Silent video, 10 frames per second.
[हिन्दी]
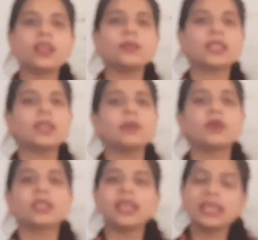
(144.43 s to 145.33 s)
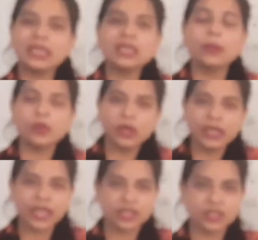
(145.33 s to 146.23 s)
का मतलब होता है कि
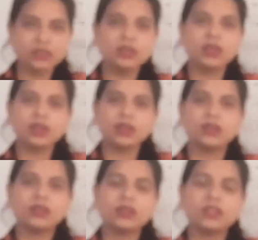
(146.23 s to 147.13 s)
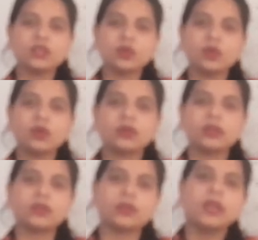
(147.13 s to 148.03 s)
कम्युनिकेशन जो
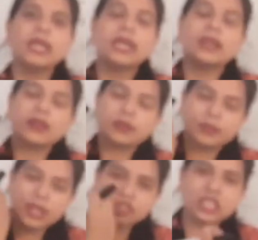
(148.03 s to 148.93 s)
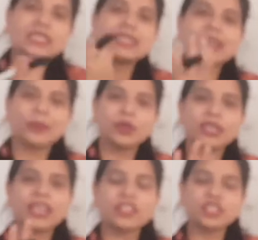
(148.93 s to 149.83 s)
अच्छे से
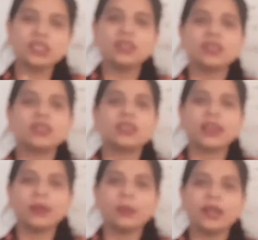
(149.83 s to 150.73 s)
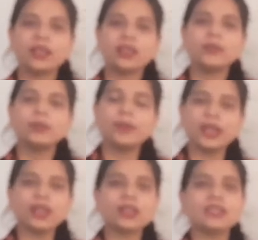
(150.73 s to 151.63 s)
कम्युनिकेशन कर पाना
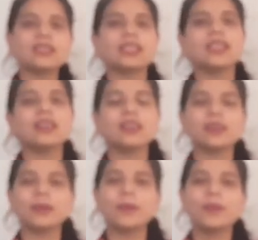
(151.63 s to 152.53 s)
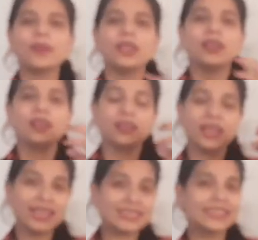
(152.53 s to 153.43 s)
बिना किसी
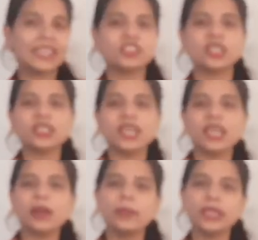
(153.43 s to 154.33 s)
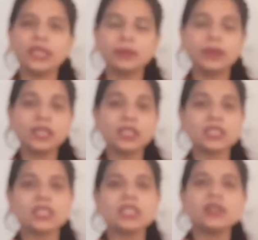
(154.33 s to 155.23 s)
हेजिटेशन के या बिना बिना
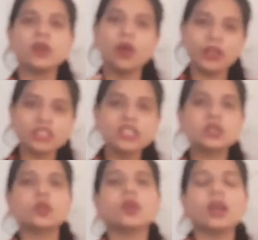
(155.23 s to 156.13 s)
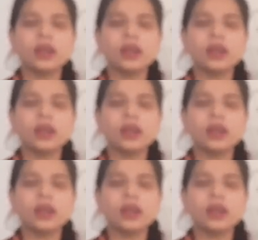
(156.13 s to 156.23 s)
किसी और चीज़ को